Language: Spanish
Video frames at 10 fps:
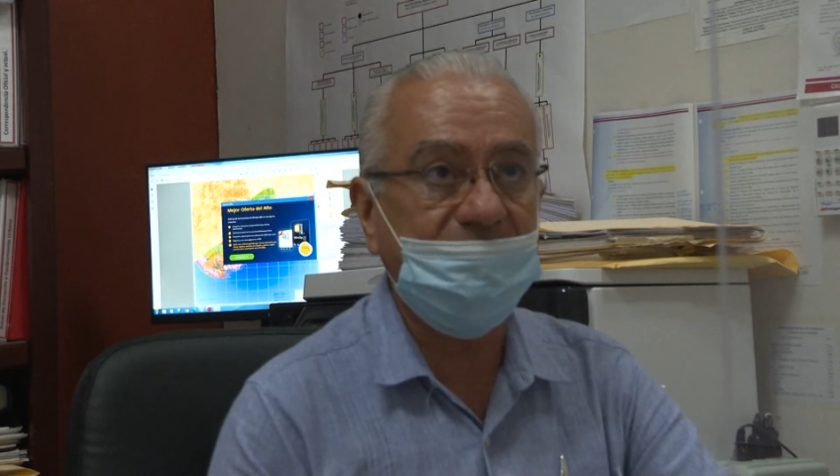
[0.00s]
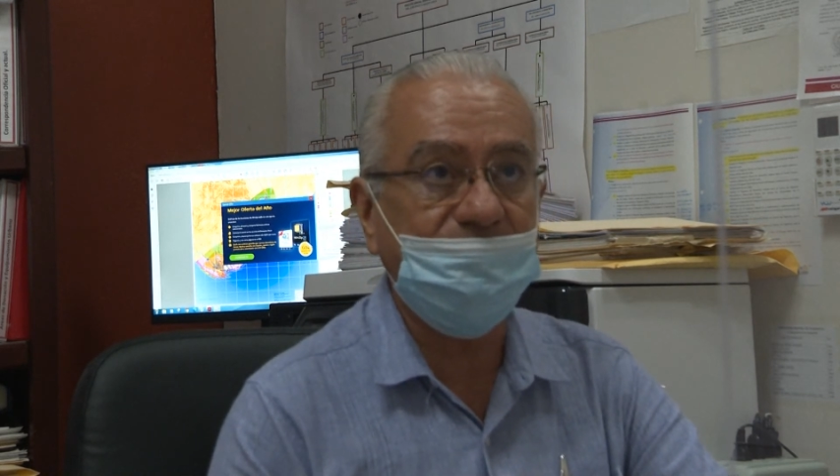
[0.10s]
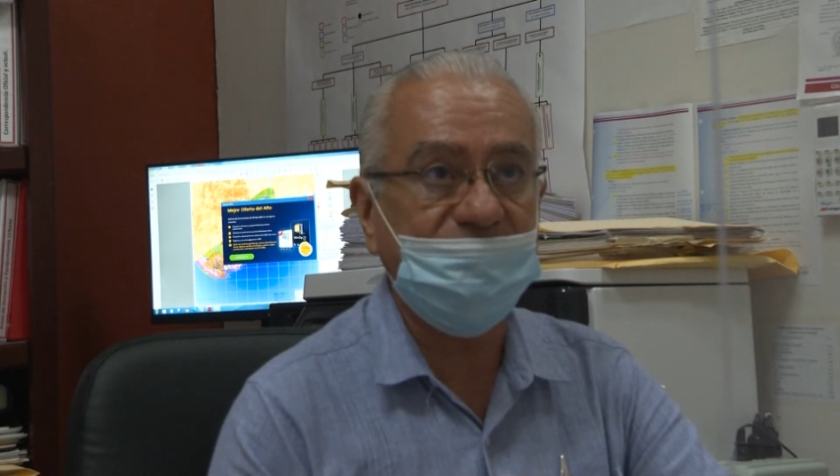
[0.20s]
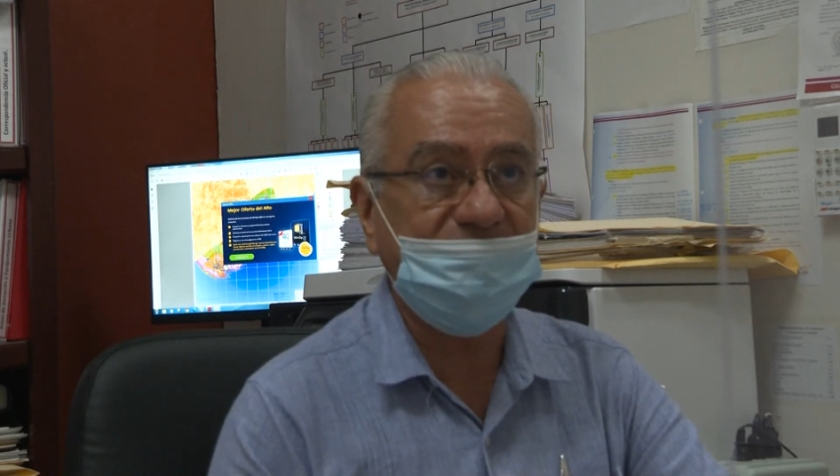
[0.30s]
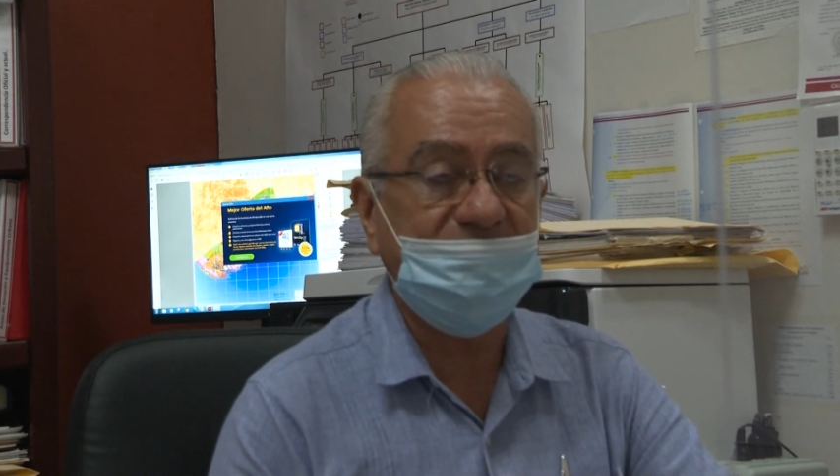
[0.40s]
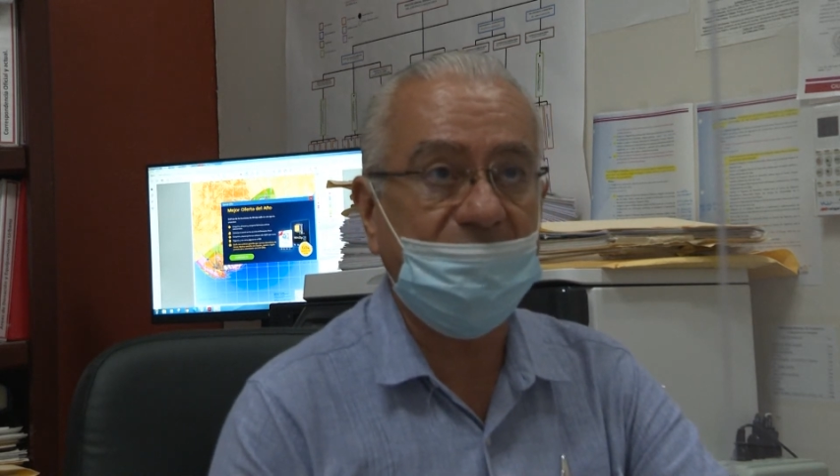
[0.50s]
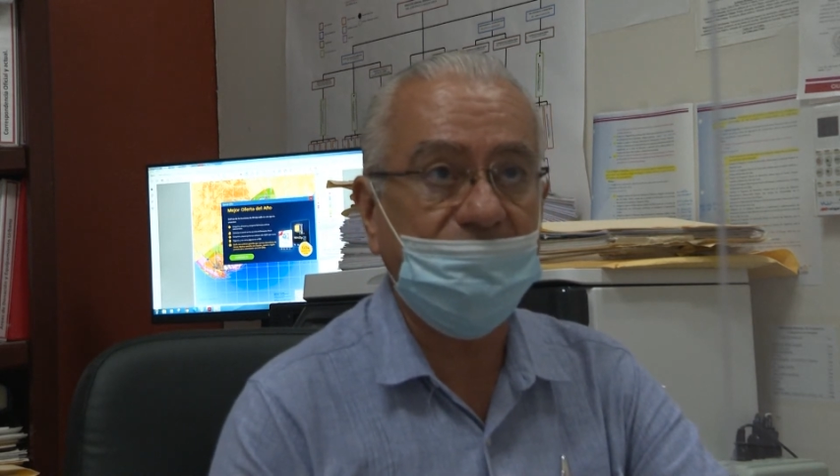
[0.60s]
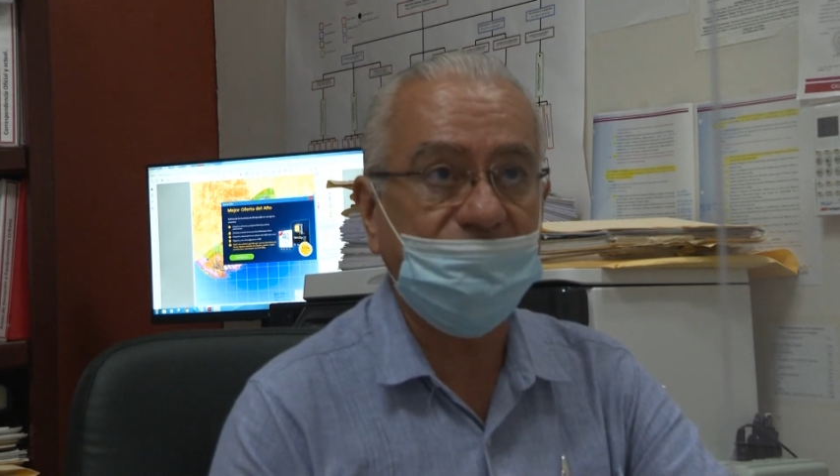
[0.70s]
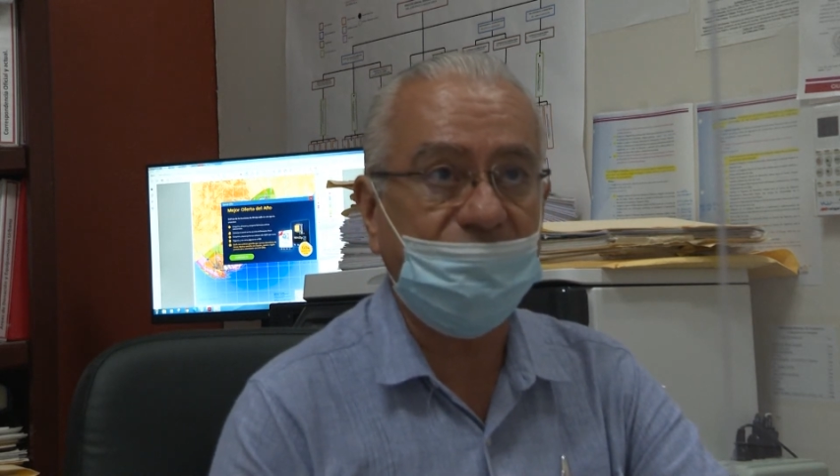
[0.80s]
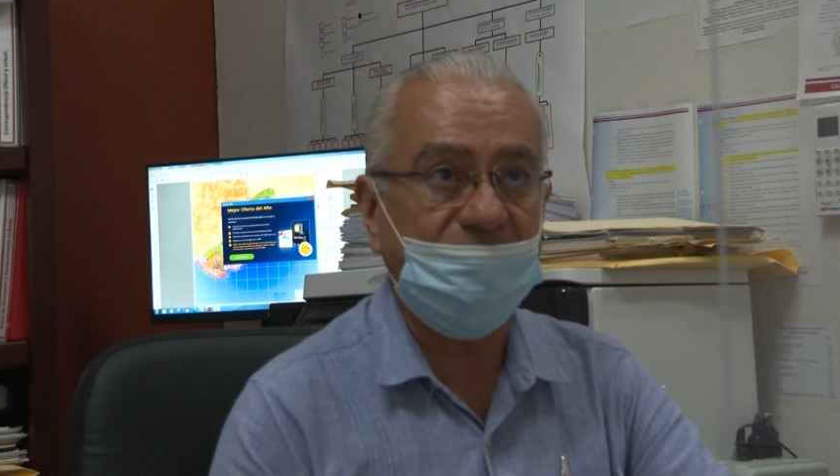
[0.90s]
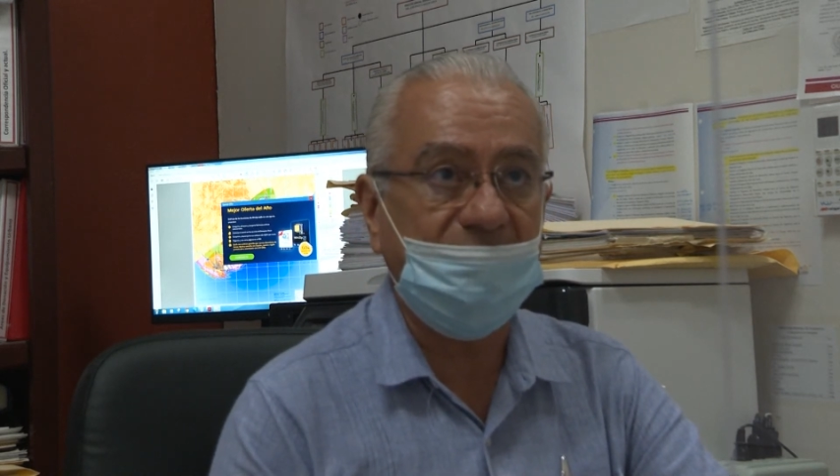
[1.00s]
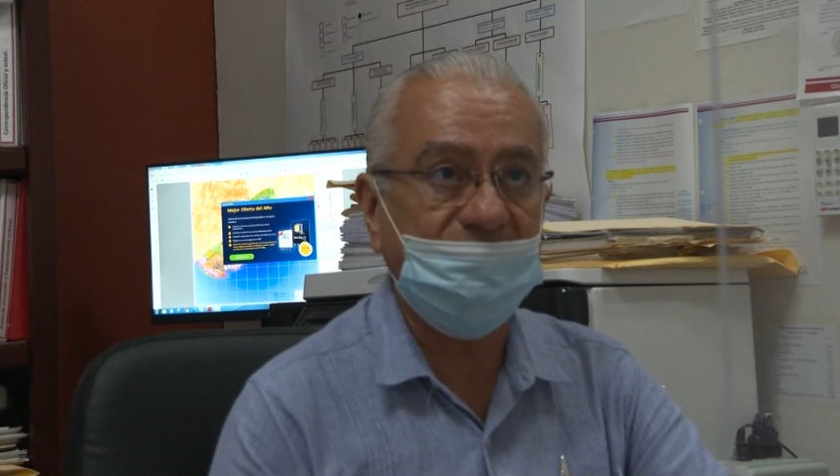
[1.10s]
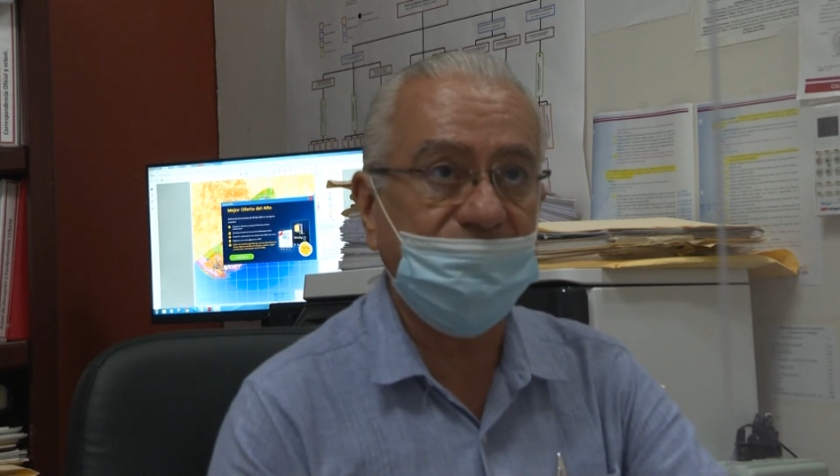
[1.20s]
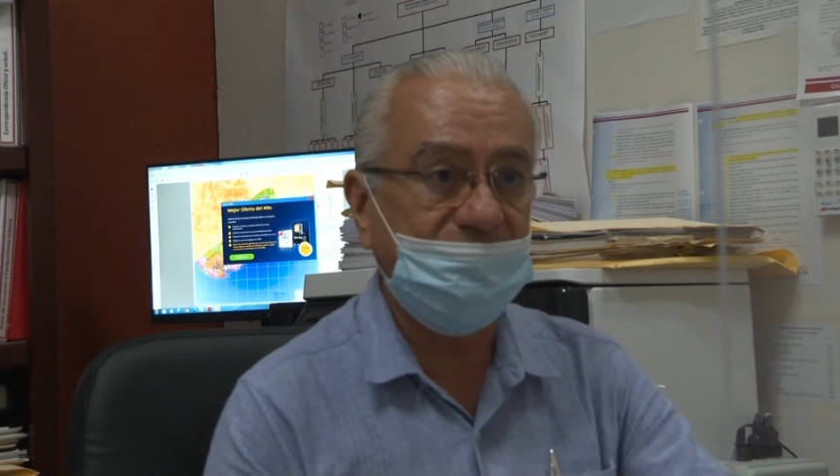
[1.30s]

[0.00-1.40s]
hemos estado otorgando